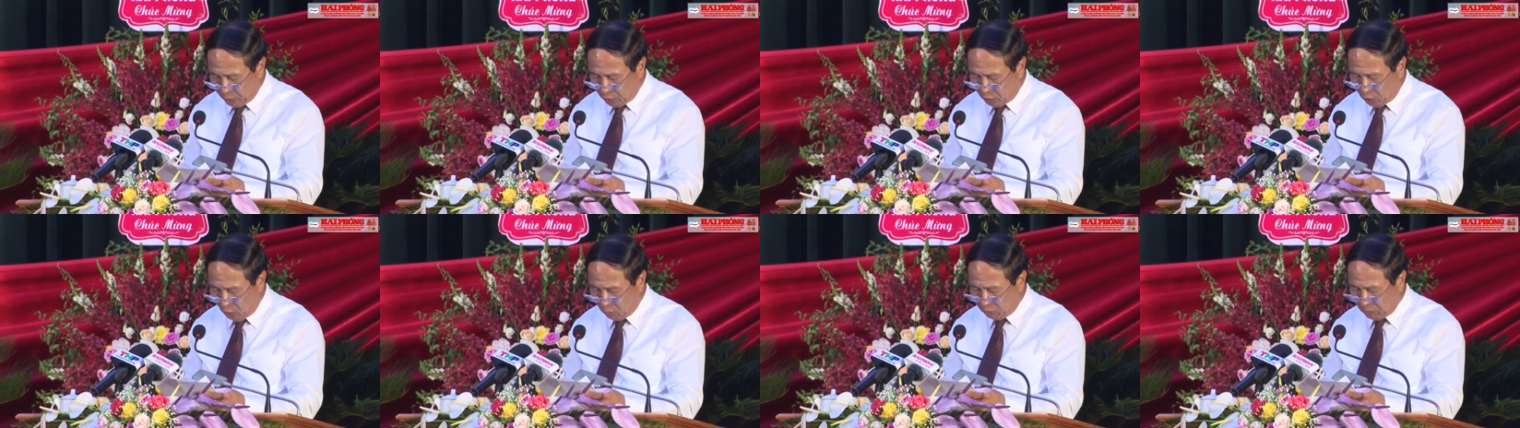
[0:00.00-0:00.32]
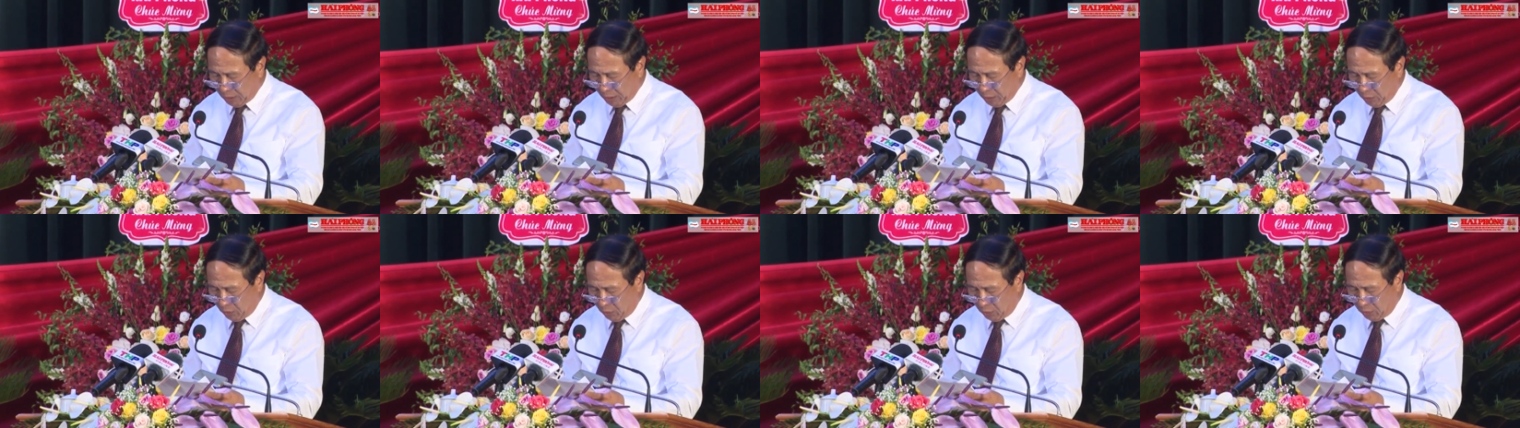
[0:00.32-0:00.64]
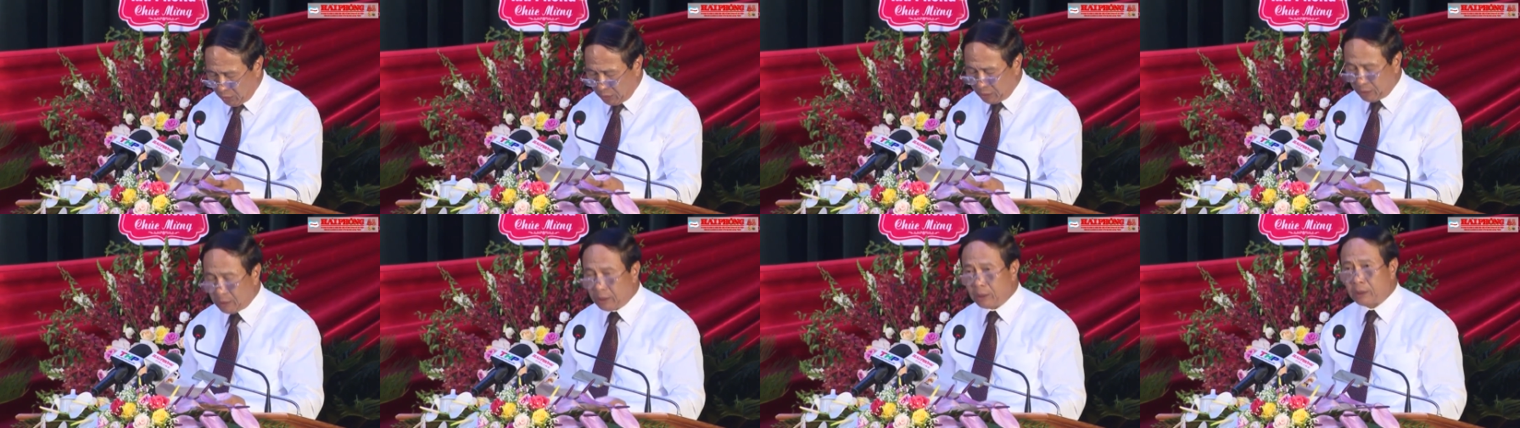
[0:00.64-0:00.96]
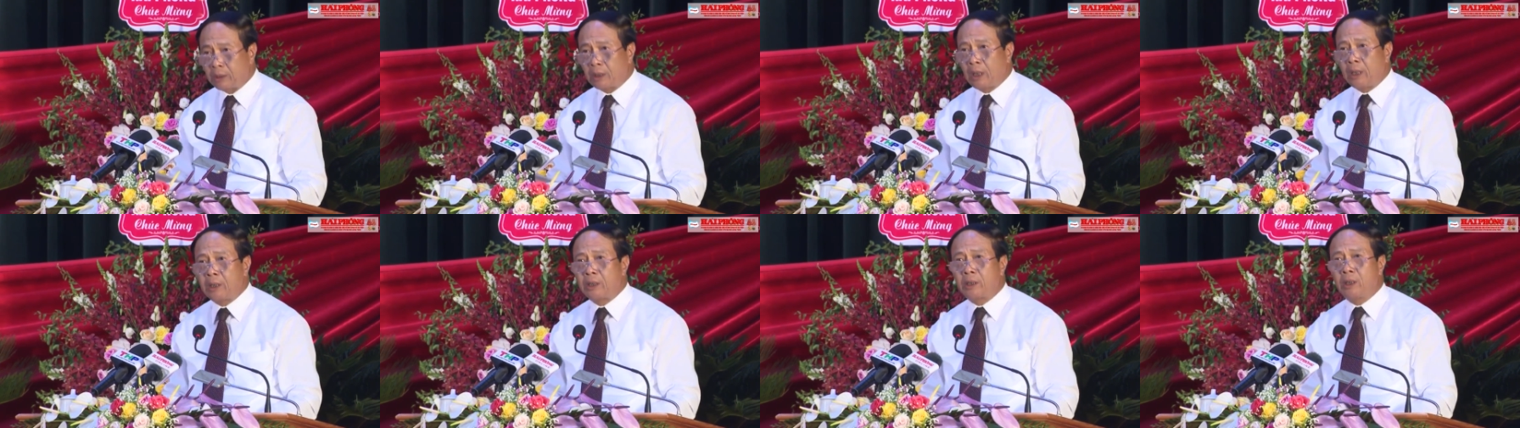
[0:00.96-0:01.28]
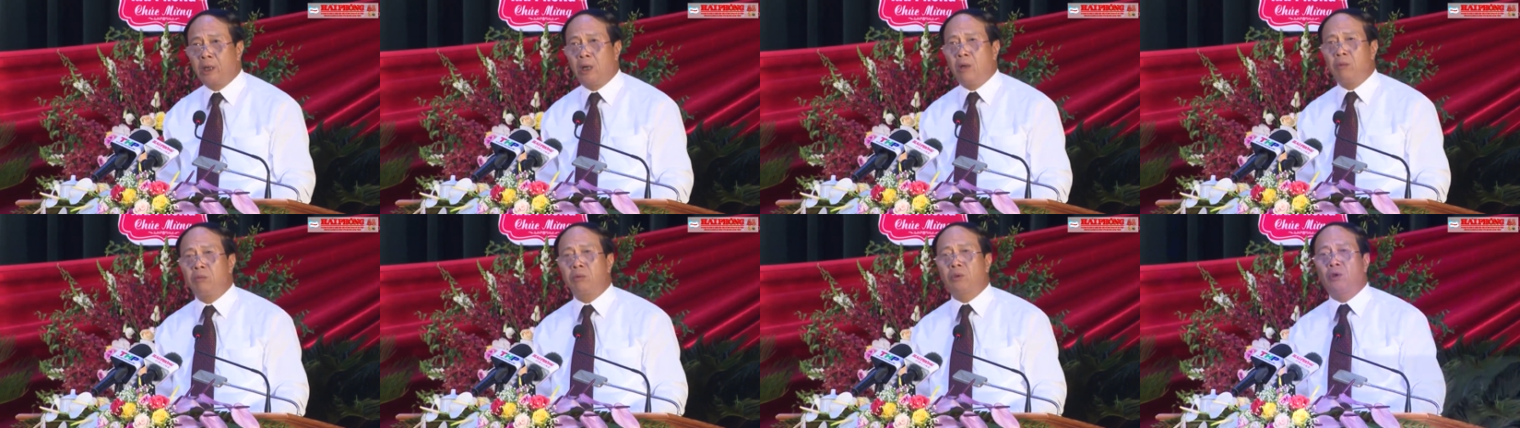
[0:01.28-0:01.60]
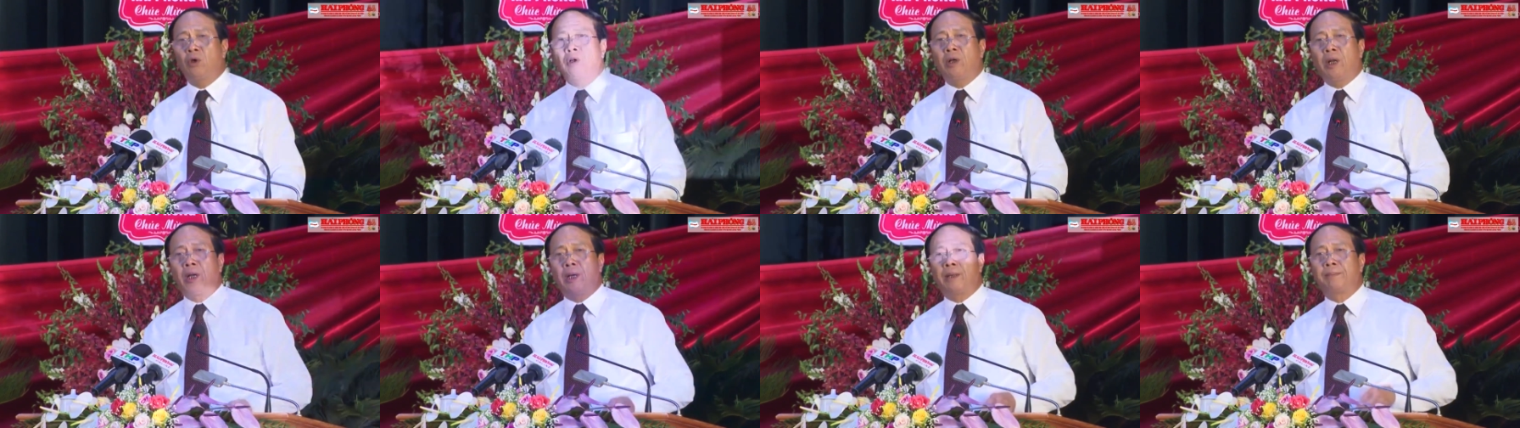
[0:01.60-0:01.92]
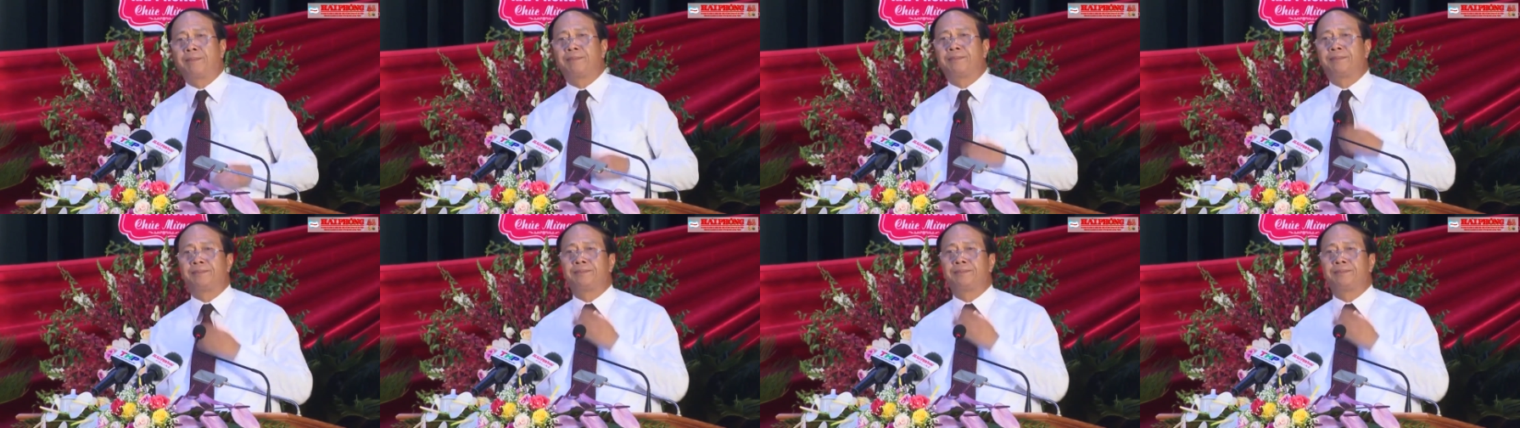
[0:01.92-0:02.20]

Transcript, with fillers: Chúc đại hội thành công tốt đẹp.